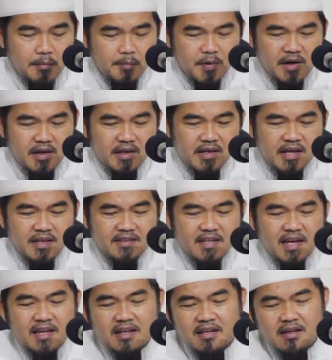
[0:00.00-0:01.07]

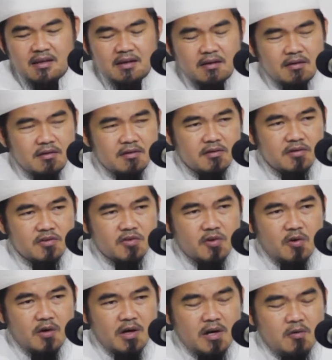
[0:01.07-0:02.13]
perhiasan
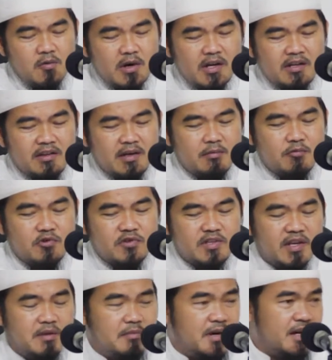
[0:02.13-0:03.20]
seorang wanita
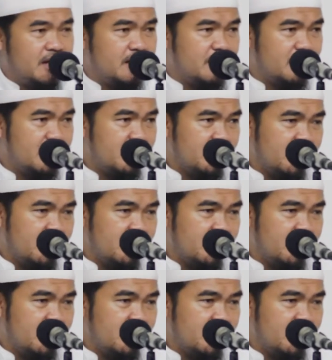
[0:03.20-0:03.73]
muslimah